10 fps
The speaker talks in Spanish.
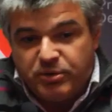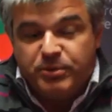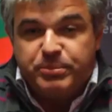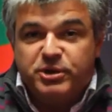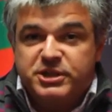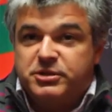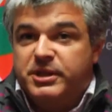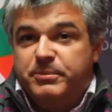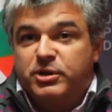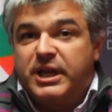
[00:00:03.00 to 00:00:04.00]
Unión Progreso y
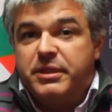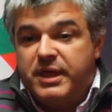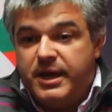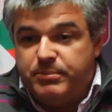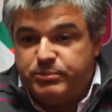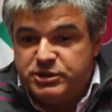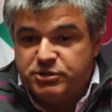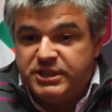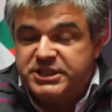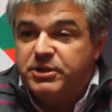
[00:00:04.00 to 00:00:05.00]
Democracia pues
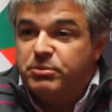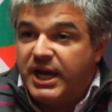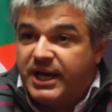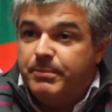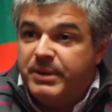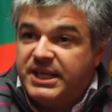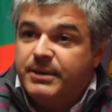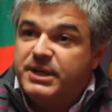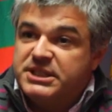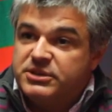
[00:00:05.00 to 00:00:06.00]
no ha sido una campaña
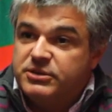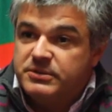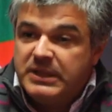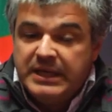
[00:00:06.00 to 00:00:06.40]
más, ¿no?